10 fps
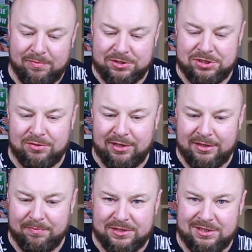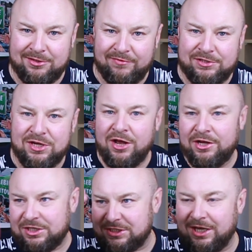będzie się ładnie prezentować,
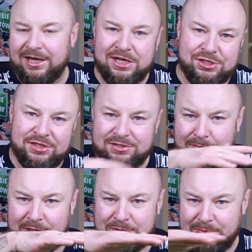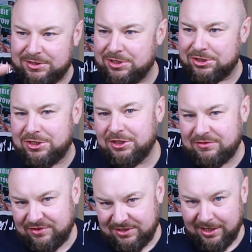że z daleka się nie zobaczy, bo jest niższe
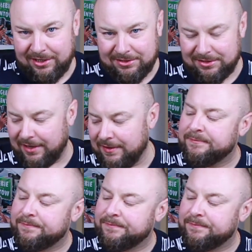niż wszystkie inne.